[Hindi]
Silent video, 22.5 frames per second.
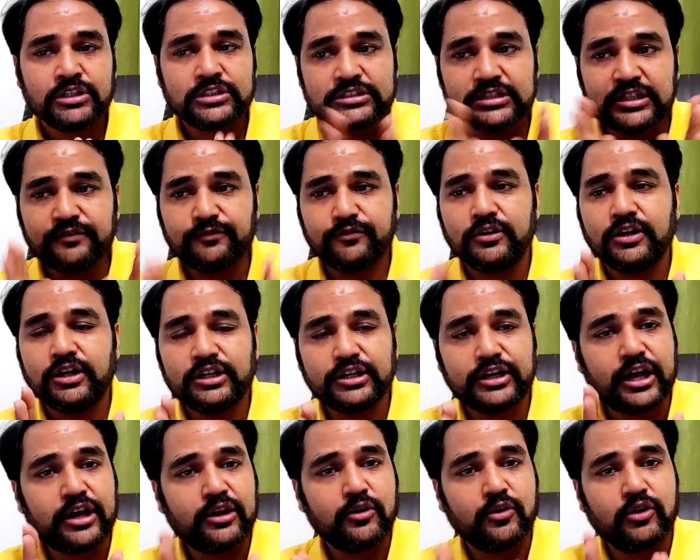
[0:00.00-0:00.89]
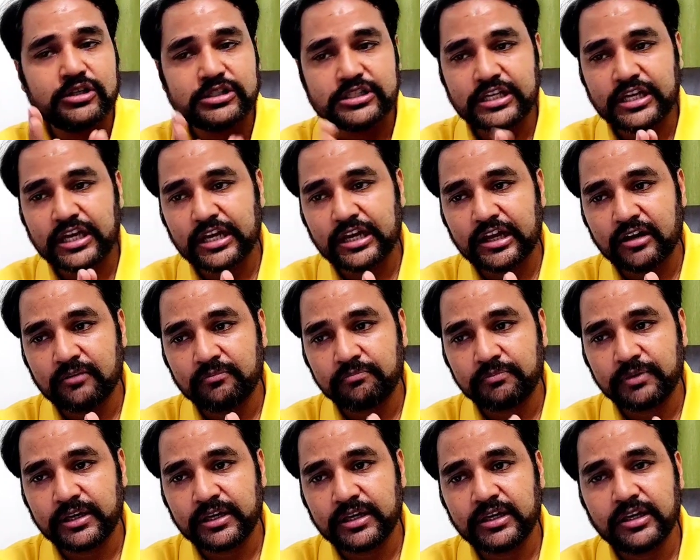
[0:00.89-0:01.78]
सिर्फ टेक्नोलॉजी के नाम
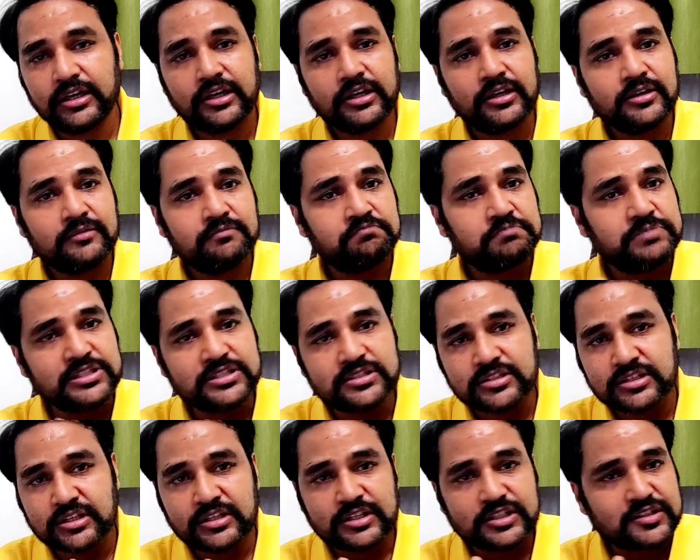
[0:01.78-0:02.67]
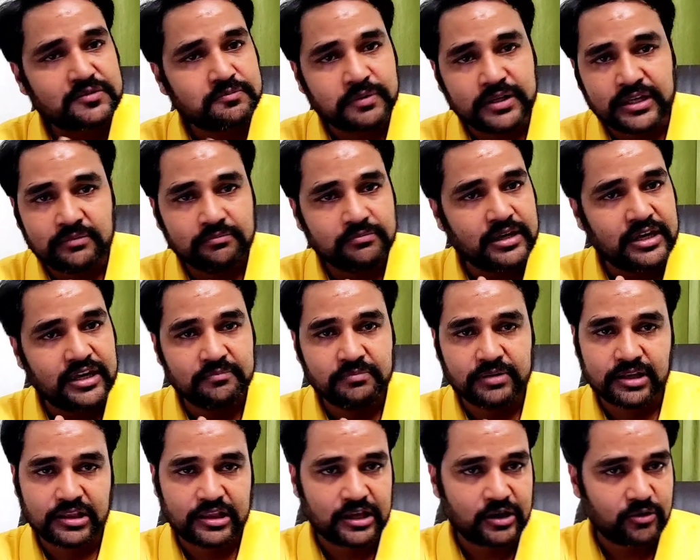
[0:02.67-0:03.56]
पे पिस्टन स्प्रिंग में ही
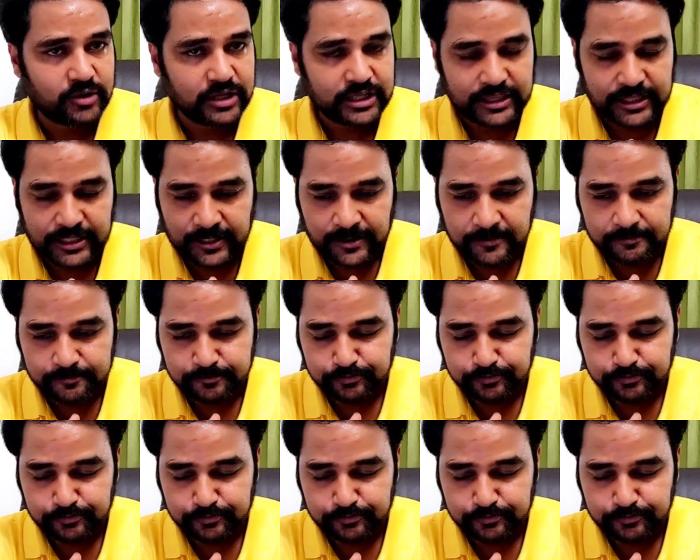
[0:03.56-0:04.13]
बदलाव आता है